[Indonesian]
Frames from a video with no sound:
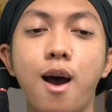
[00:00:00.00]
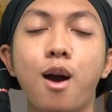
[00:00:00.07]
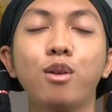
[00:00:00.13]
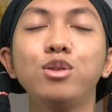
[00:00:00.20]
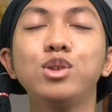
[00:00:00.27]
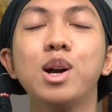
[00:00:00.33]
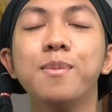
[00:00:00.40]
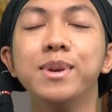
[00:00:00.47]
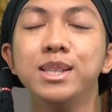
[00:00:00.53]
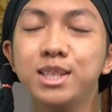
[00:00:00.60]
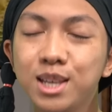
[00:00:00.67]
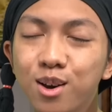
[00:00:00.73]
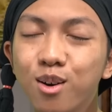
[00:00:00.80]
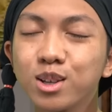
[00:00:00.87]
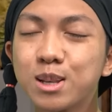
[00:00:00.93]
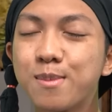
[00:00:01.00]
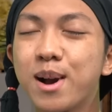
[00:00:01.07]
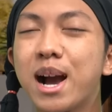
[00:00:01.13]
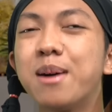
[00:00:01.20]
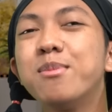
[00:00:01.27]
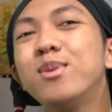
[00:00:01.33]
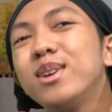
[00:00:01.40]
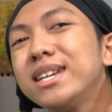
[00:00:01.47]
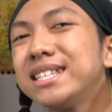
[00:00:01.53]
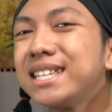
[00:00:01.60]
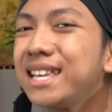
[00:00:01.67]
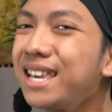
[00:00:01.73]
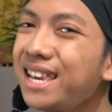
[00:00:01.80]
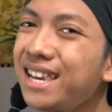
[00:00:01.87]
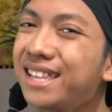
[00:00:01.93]
Aku juga benci kok sama kamu,
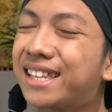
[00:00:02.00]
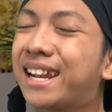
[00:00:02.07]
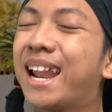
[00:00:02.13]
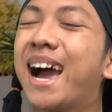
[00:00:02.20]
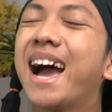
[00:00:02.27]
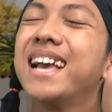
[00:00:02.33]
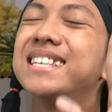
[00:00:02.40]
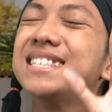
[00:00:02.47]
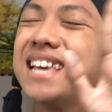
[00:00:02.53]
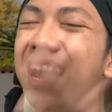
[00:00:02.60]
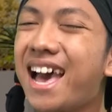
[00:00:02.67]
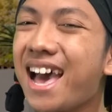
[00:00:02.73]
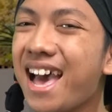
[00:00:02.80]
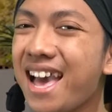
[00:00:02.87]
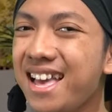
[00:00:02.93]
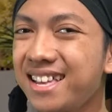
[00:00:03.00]
Rizky. Tenang aja.